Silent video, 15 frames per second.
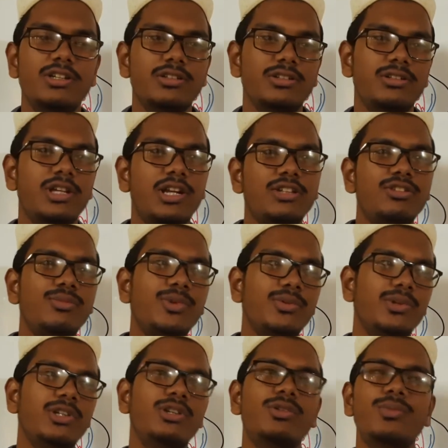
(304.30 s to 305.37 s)
তারা তো
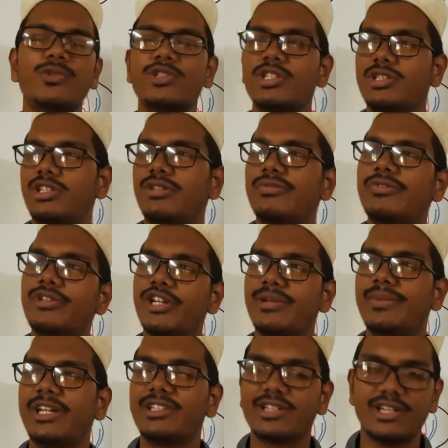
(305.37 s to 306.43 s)
বিভিন্ন প্রজাতির ফুলের
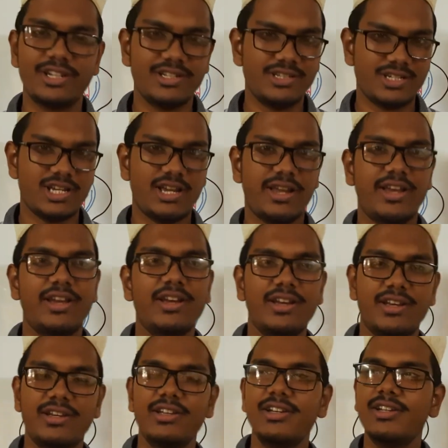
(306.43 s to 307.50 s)
মাঝখানে যায় হ্যাঁ
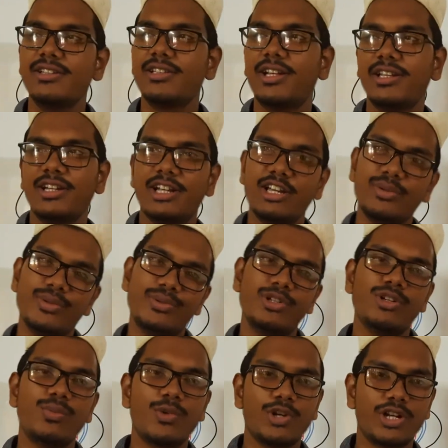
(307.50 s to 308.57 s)
তাদের গায়ে বিভিন্ন
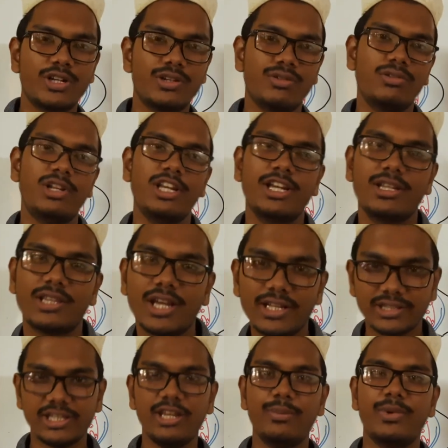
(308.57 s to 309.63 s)
পরাগরেণু লেগে
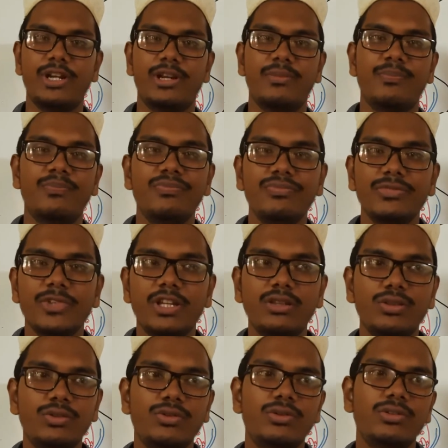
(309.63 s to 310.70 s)
থাকতেই পারে
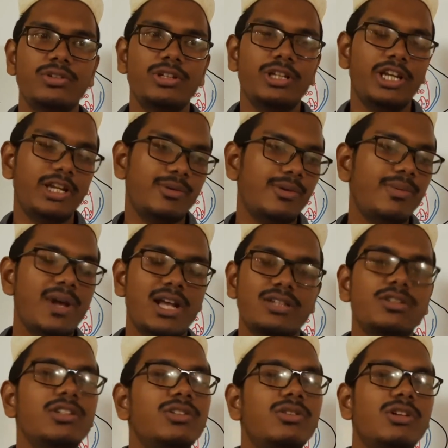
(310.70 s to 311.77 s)
কিন্তু এভাবে
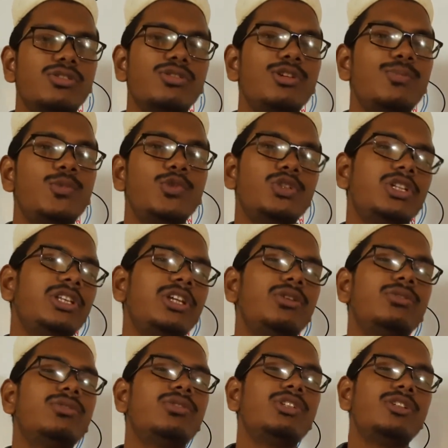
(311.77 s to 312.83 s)
আসলে তো আসলে
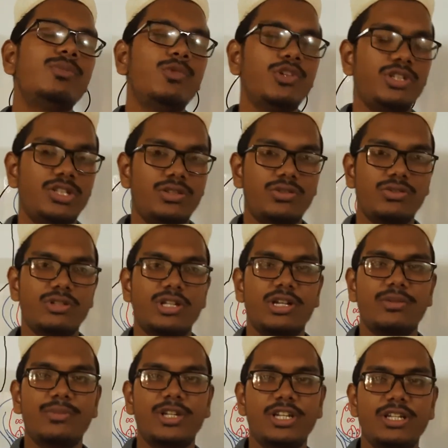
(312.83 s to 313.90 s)
প্রজাতিগত যে বৈচিত্র্যটা
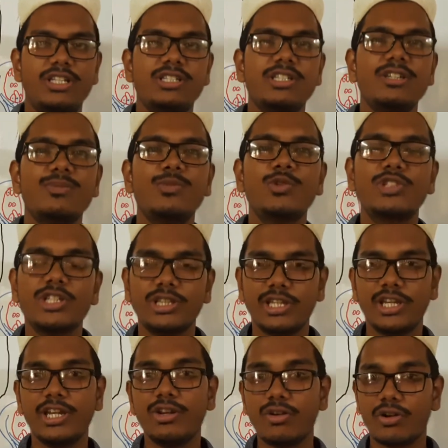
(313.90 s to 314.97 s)
মানে নিজের
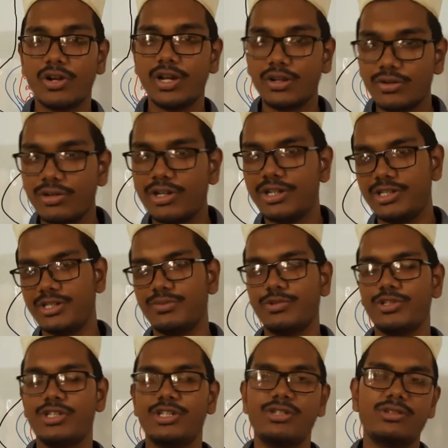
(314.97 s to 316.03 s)
প্রজাতিকে রক্ষা করার যে
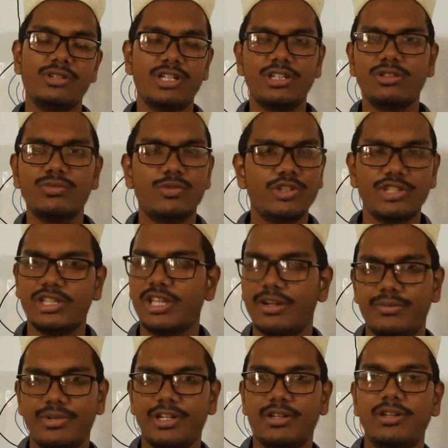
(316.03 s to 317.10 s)
বৈশিষ্ট্য এটা তো বজায়
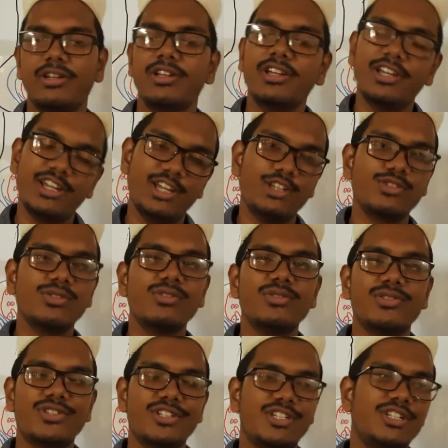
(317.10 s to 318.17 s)
থাকবে না এজন্য
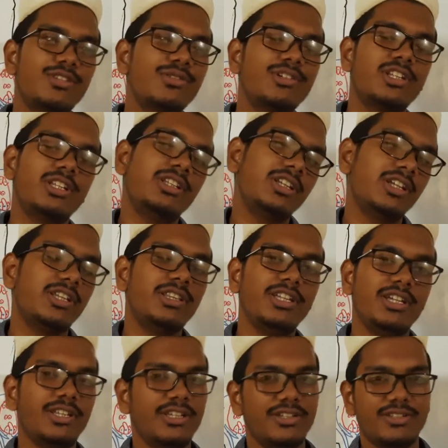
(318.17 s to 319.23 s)
সৃষ্টিকর্তা এদেরকে দিয়ে
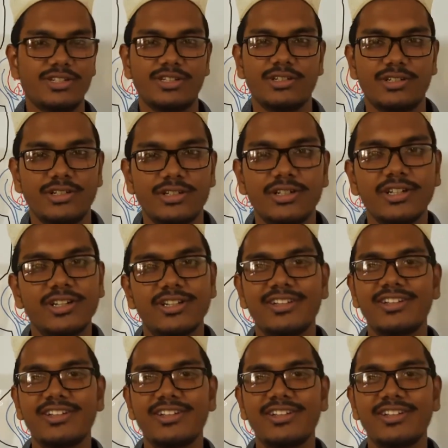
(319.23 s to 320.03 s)
দিয়েছেন এটা হ্যাঁ